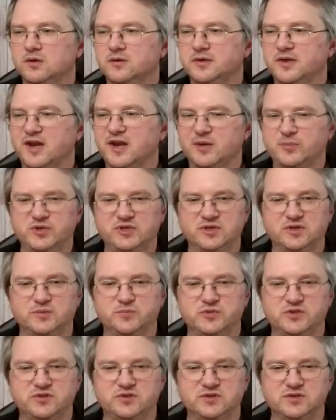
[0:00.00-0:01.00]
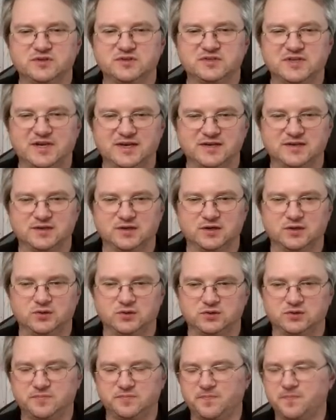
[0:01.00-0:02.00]
dann habe ich ja ein bisschen Zeit
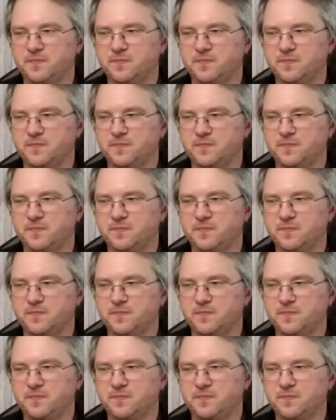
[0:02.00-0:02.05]
auch.